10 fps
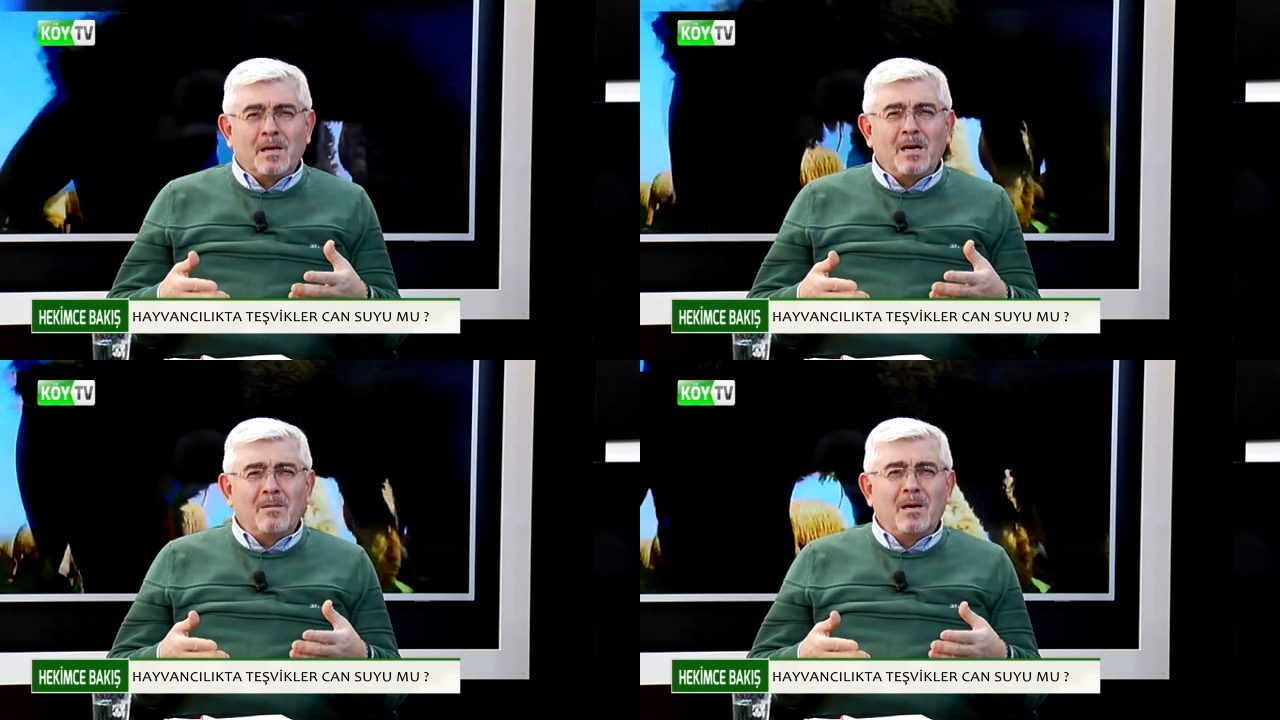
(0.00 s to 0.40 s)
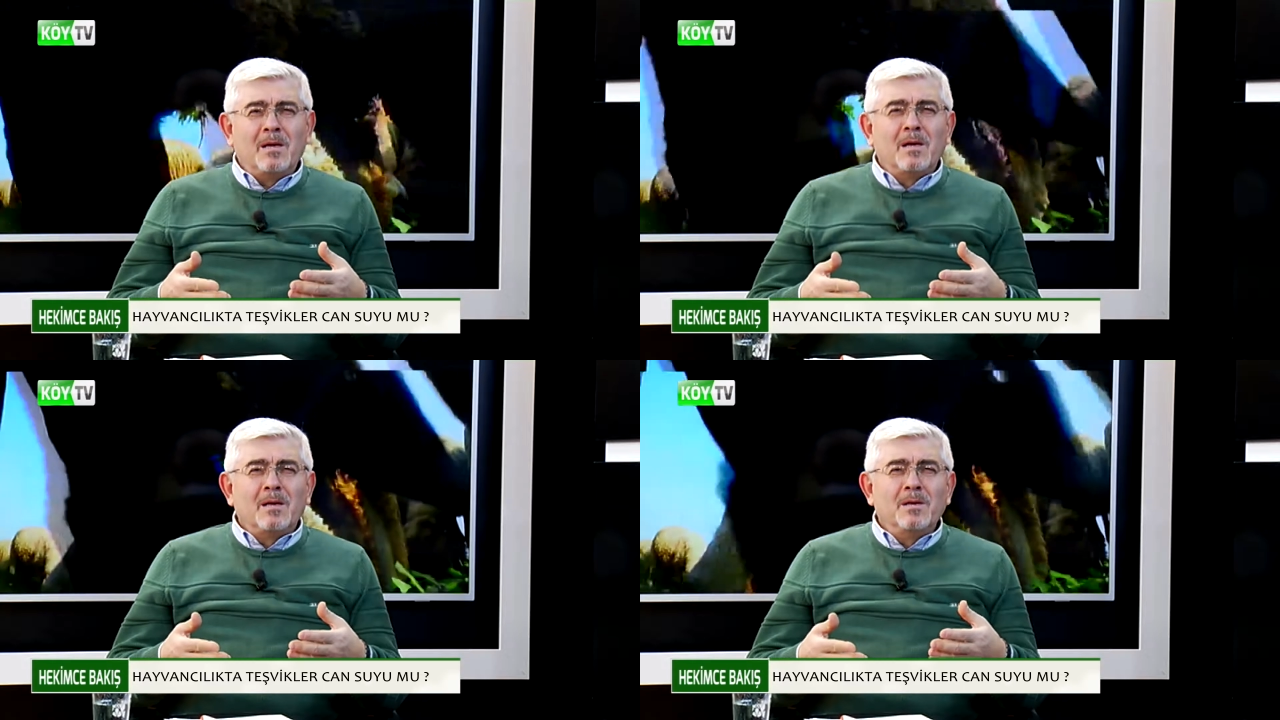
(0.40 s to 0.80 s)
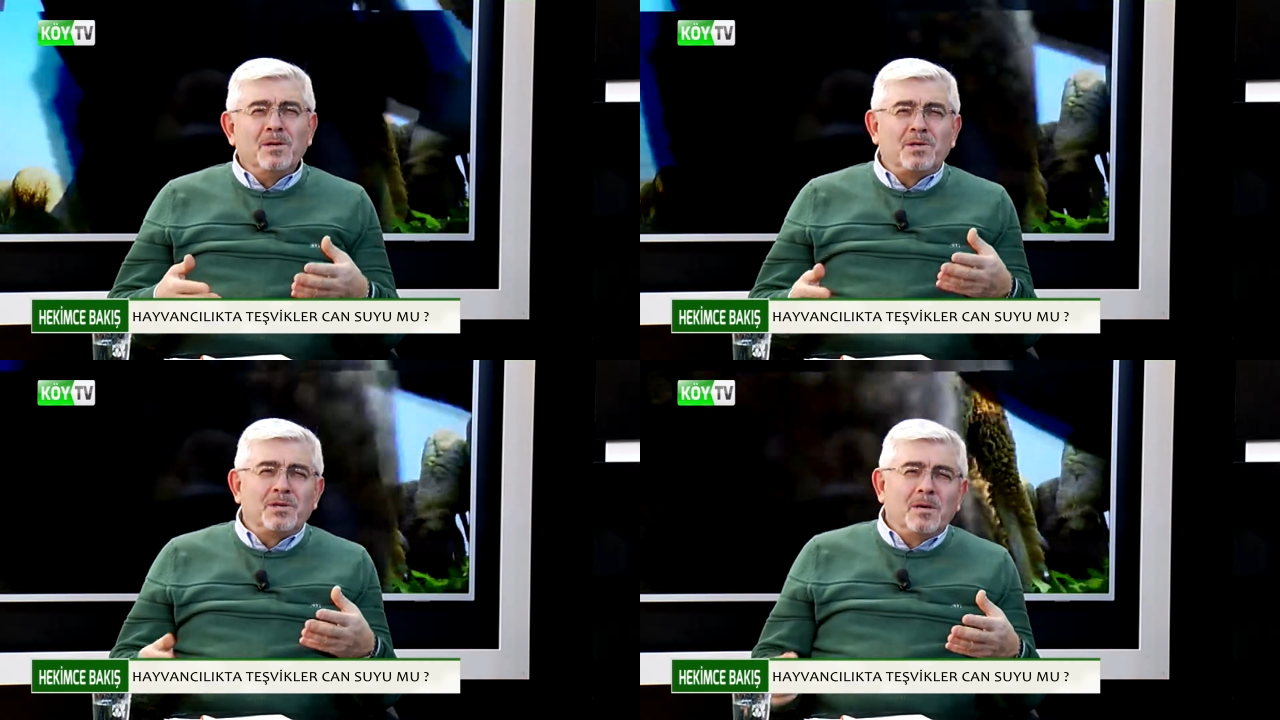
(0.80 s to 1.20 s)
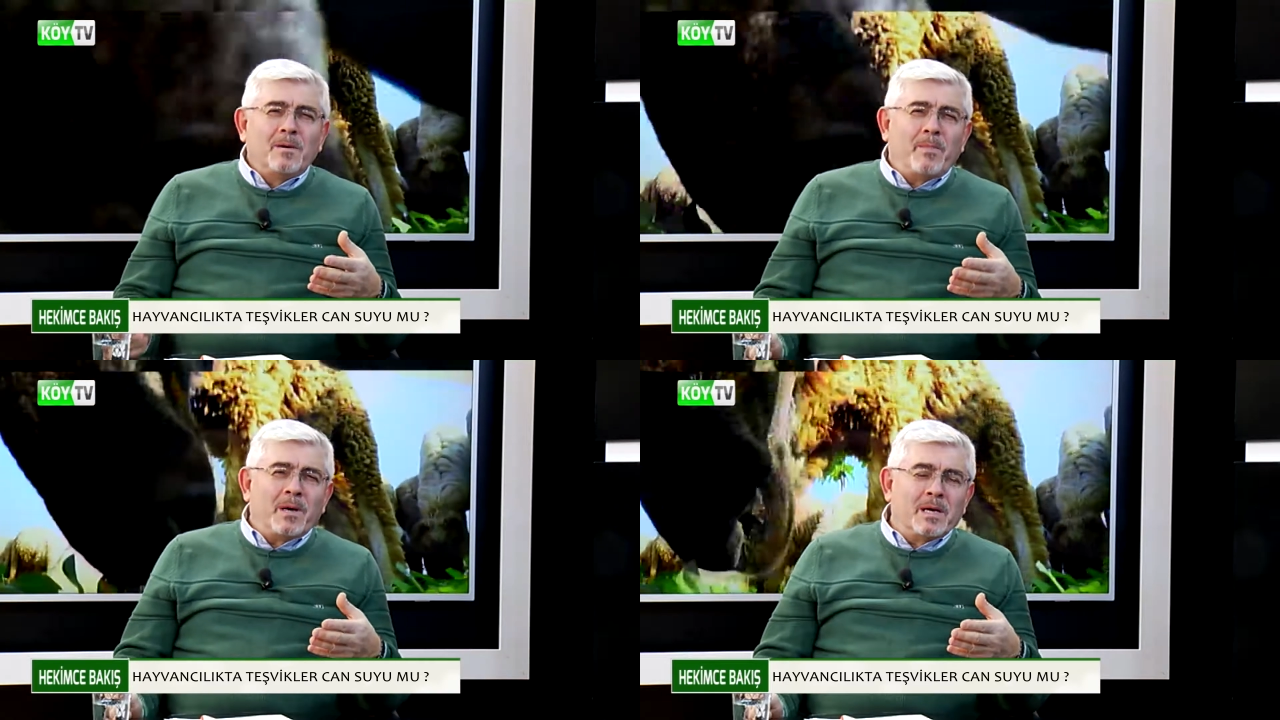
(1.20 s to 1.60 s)
Ama iş
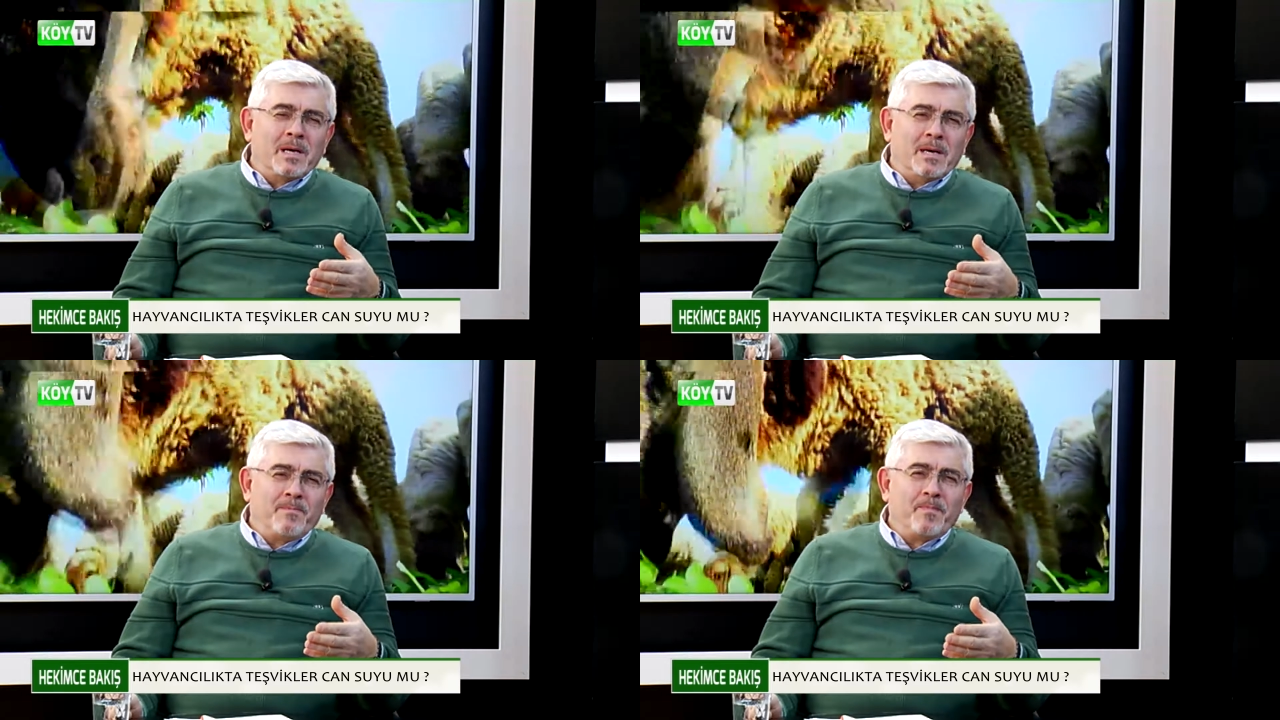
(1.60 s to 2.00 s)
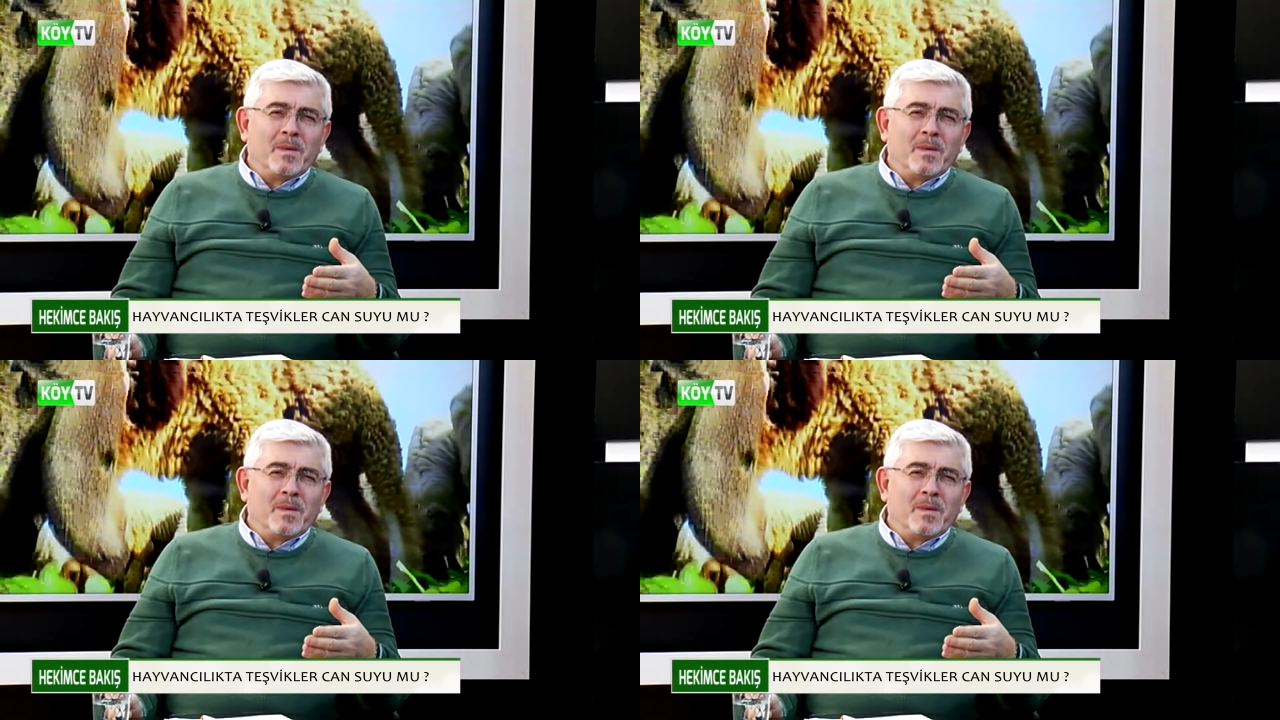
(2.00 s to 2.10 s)
paraya,